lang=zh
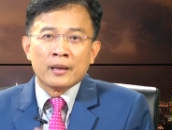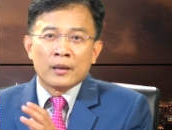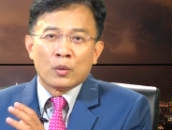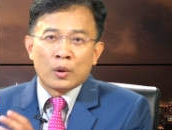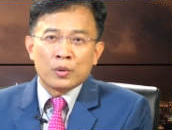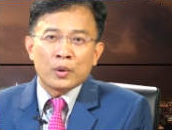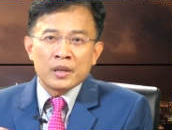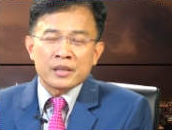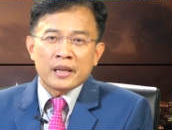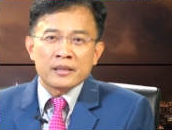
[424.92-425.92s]
伦
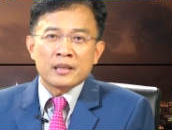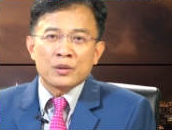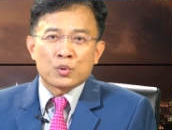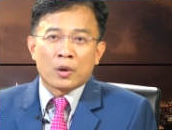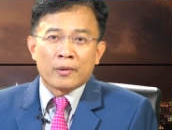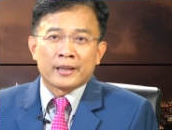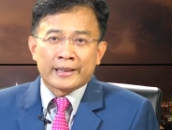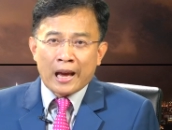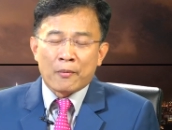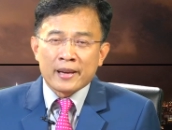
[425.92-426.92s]
敦政经学院的
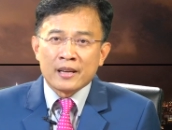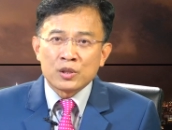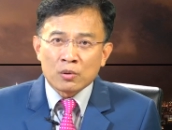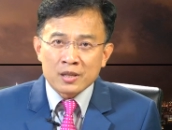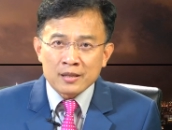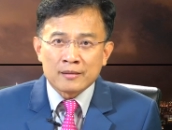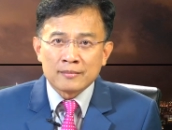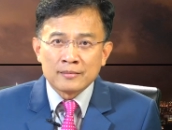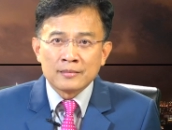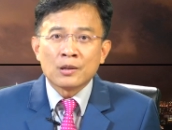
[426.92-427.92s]
台湾研究室，
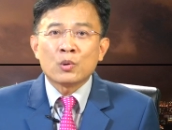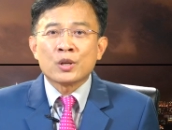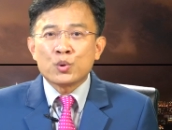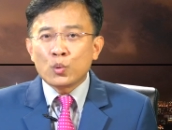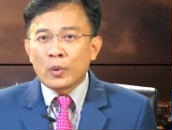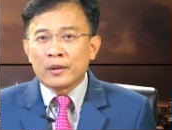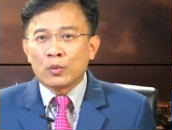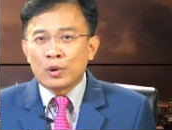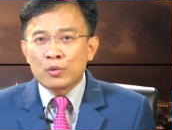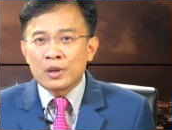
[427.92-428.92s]
或者去问
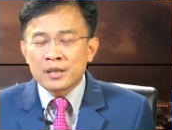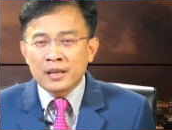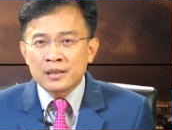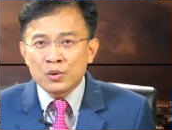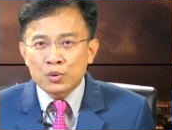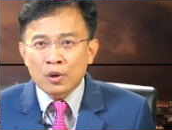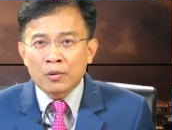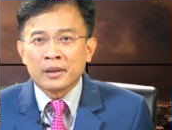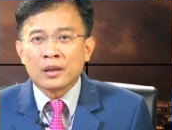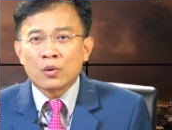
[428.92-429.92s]
伦敦政经学
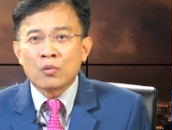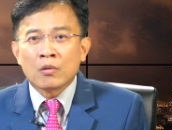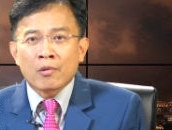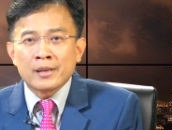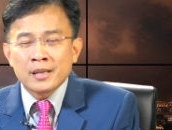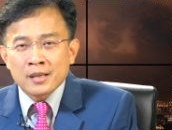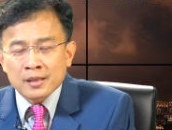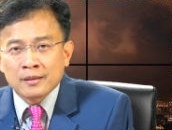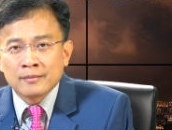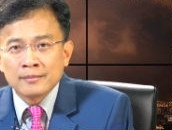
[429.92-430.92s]
院的公共关系
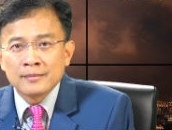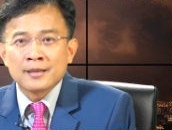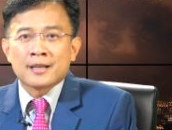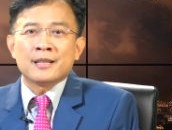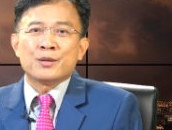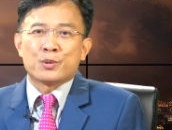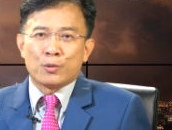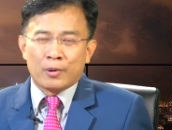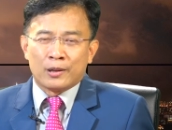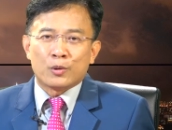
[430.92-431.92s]
室，跟你去
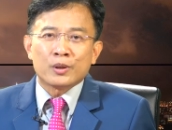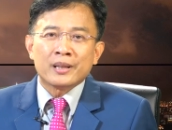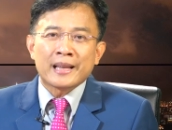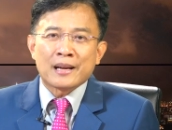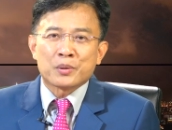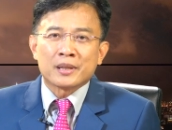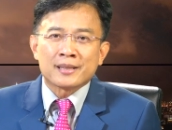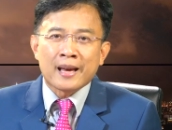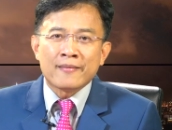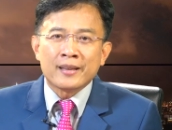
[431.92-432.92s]
问伦敦大学的
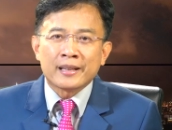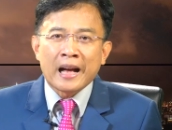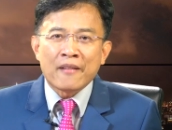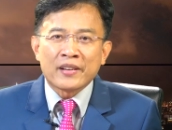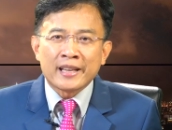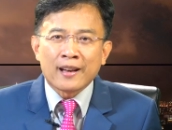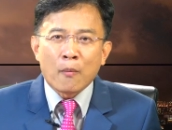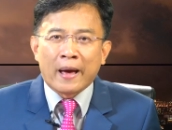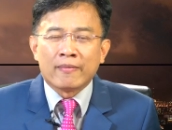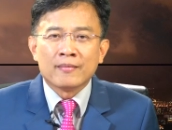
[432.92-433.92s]
餐厅的咖啡厅老
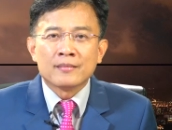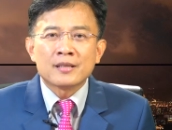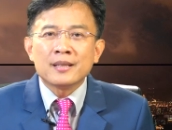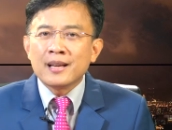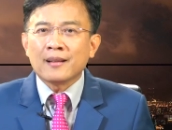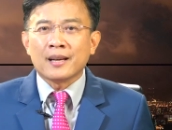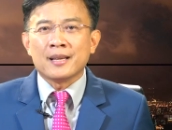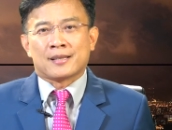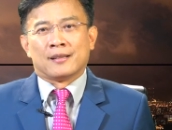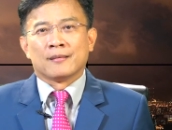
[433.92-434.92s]
板是一样的意
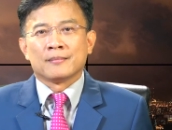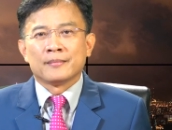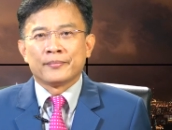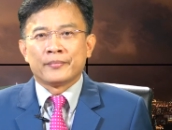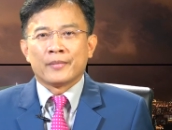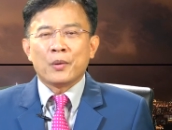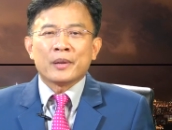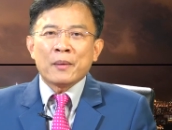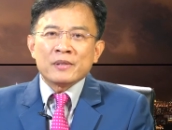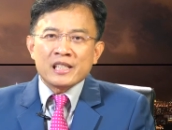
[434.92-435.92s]
思，因为
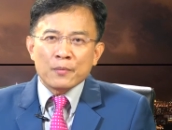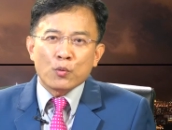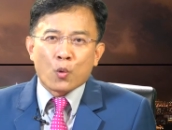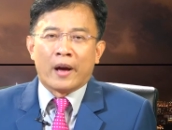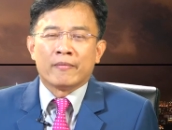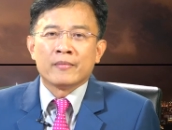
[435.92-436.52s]
他们既不管